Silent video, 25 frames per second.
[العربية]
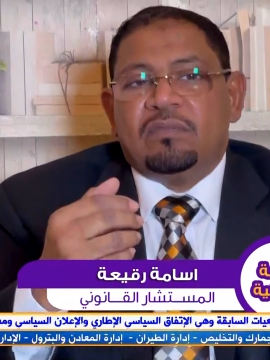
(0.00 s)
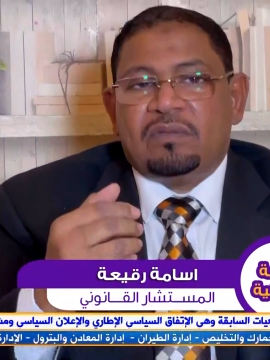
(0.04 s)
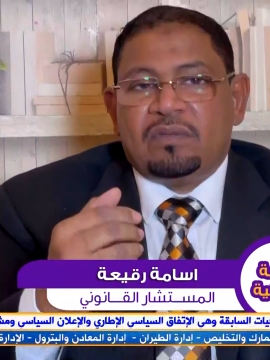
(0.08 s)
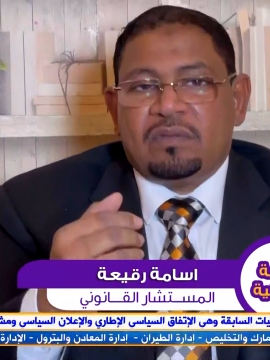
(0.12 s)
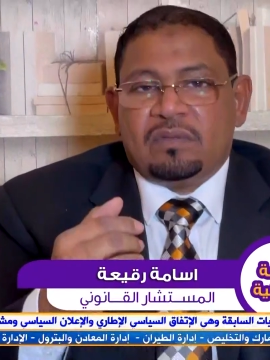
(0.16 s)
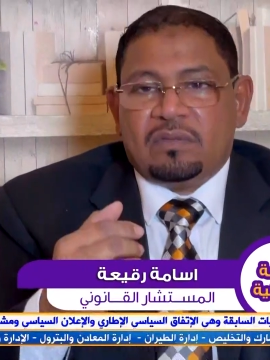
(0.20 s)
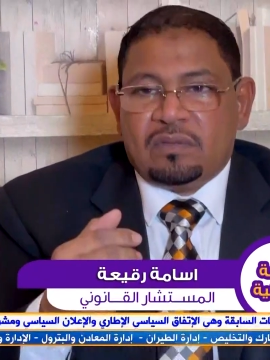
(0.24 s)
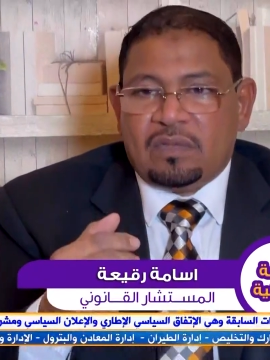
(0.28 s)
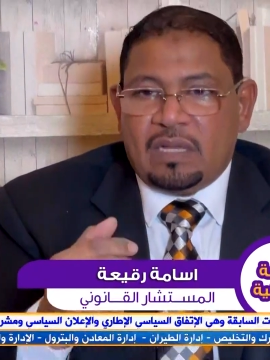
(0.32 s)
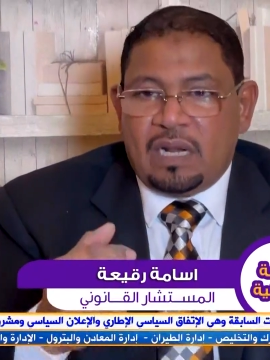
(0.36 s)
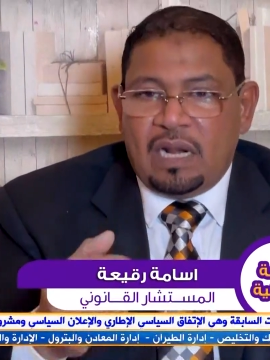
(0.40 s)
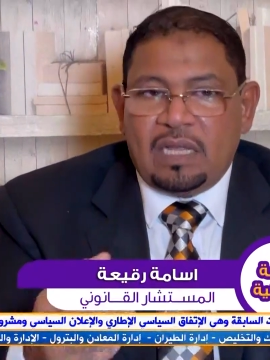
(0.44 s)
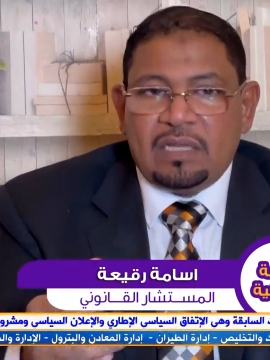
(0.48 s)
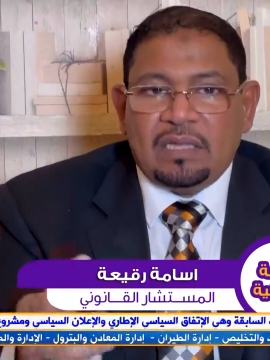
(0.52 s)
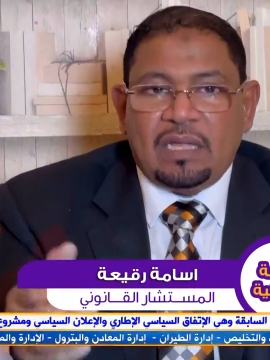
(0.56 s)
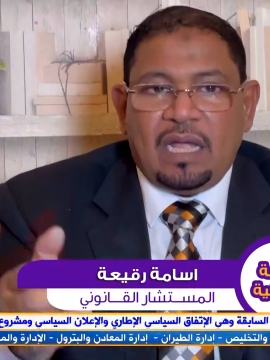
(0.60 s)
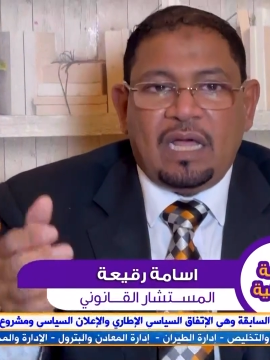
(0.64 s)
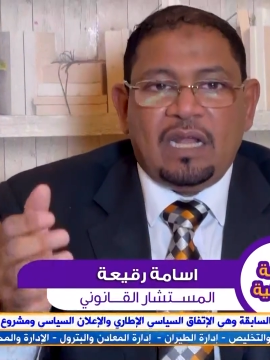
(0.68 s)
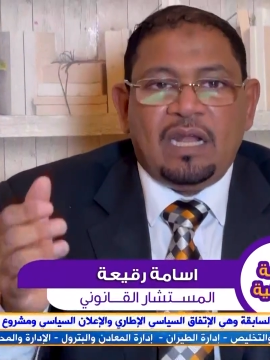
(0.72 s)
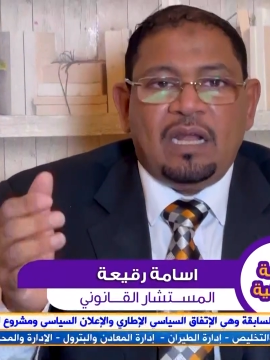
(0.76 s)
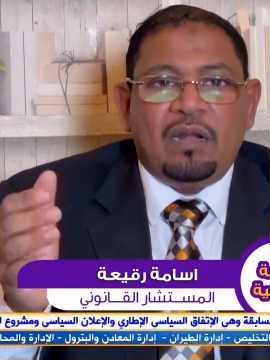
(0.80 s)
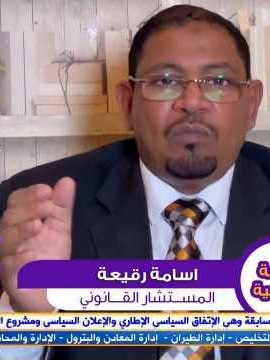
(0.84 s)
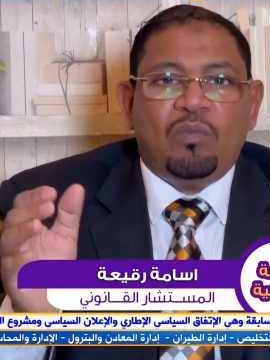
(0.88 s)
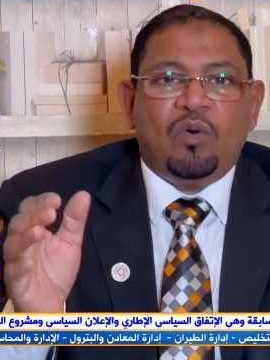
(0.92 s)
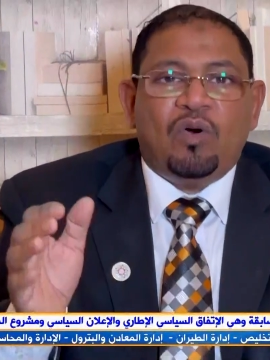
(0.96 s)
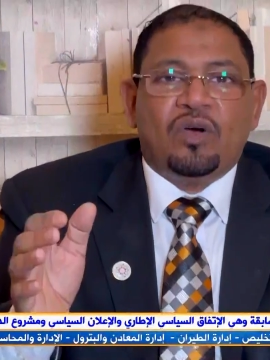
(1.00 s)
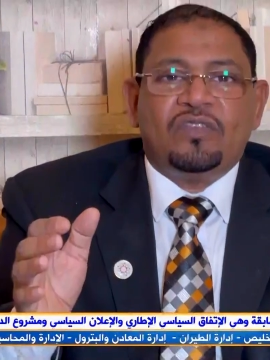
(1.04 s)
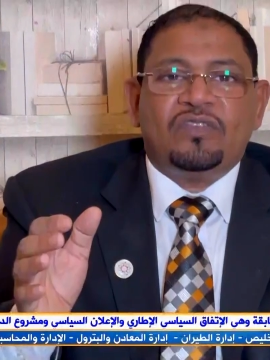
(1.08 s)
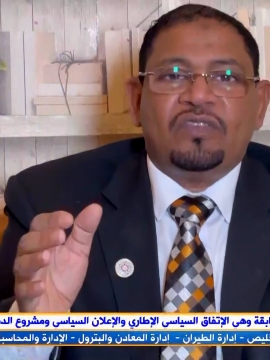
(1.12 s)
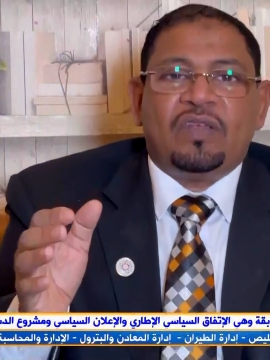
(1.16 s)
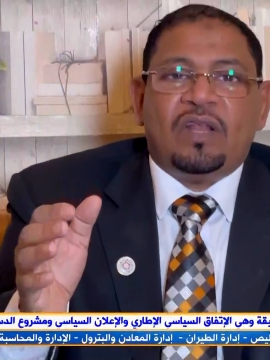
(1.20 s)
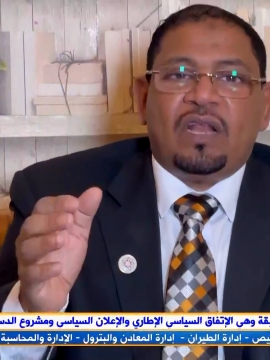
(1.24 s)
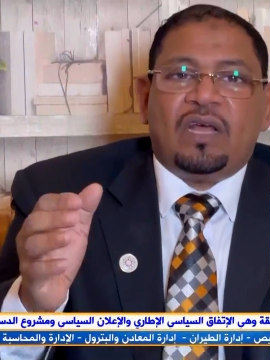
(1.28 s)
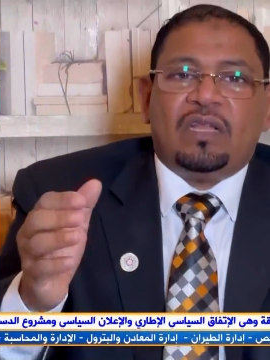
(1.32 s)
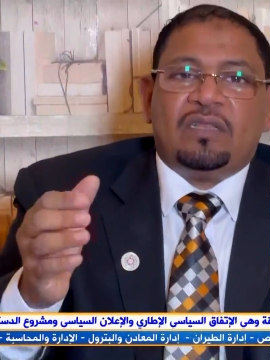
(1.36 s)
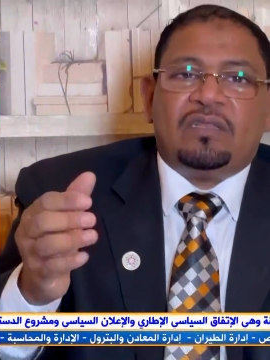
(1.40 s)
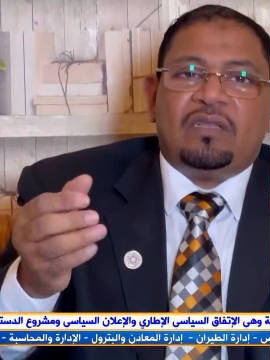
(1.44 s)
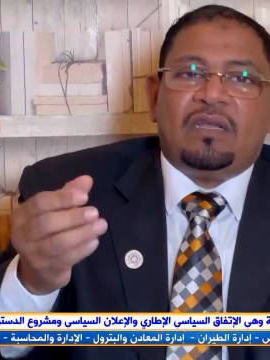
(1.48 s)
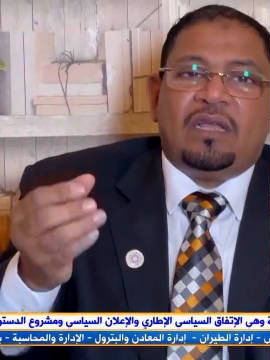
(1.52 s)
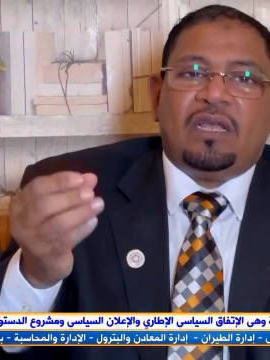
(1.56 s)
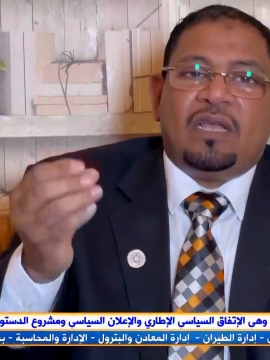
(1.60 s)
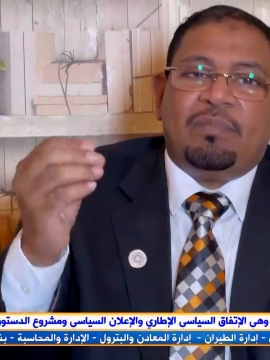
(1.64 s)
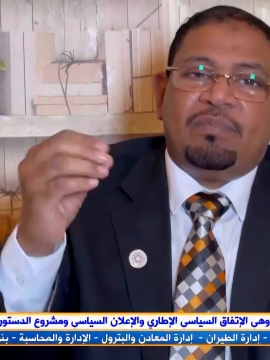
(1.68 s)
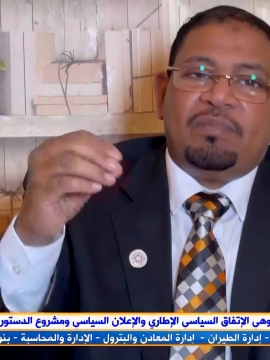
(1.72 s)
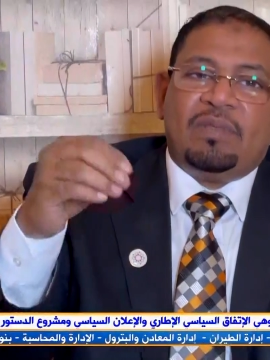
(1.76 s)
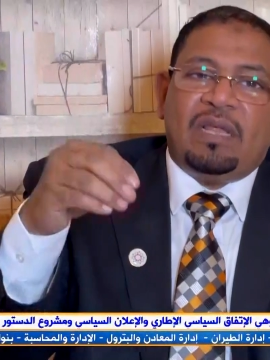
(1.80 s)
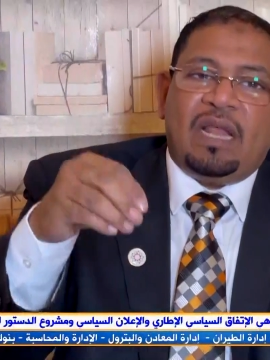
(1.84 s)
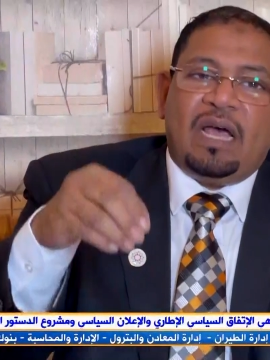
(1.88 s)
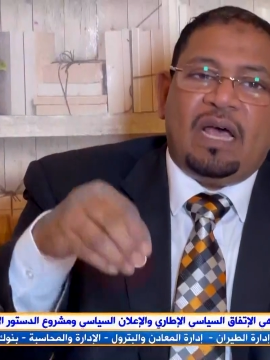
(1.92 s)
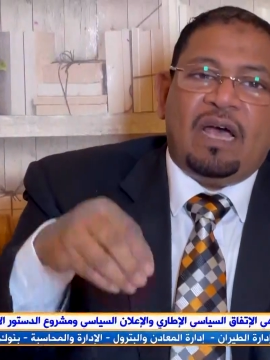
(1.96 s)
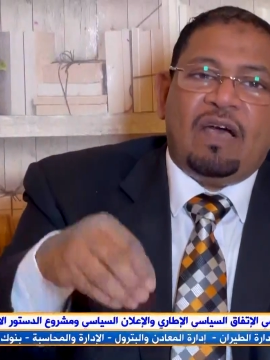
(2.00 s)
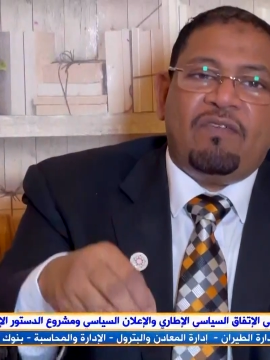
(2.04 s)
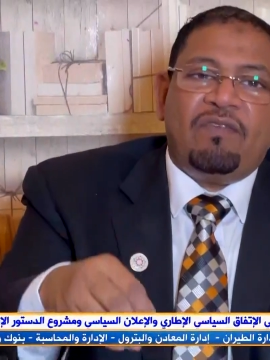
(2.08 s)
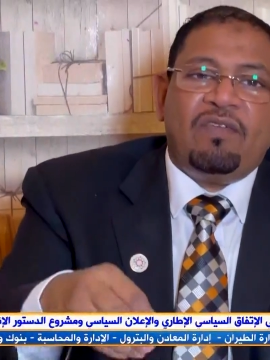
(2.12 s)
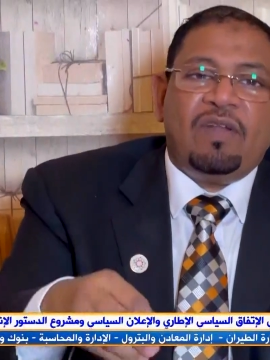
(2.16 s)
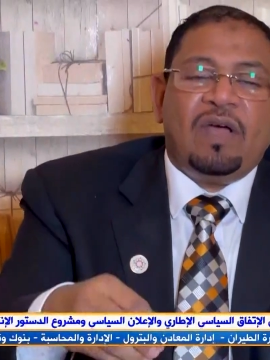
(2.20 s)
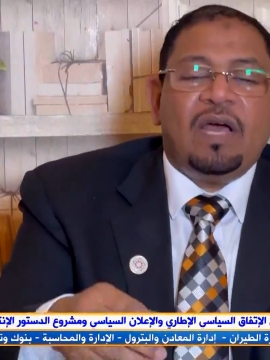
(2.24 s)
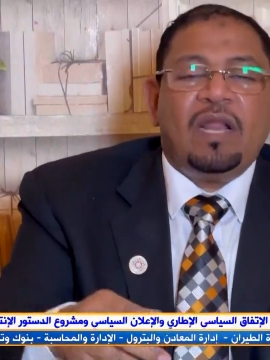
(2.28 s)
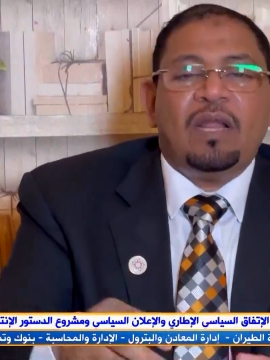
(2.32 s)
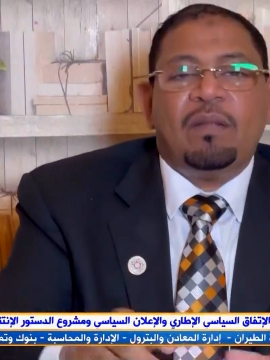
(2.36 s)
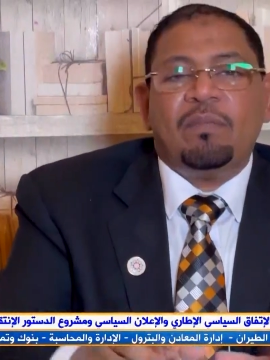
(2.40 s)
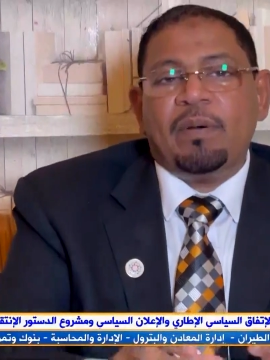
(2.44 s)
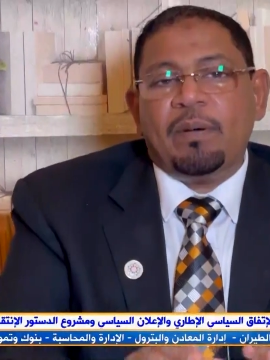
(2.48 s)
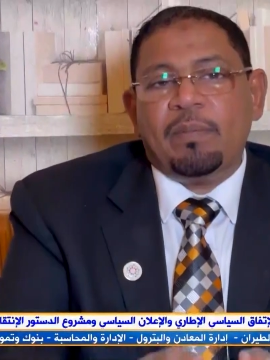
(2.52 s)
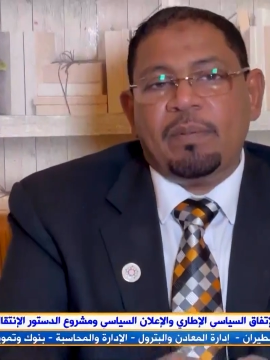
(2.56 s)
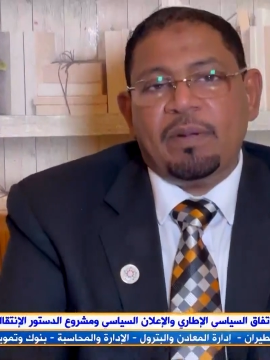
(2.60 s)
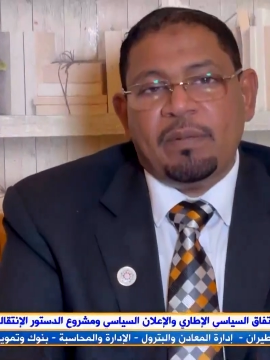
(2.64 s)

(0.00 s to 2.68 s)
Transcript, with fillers: طلعت على المواصلات ركبت الحافلة أنا ببرم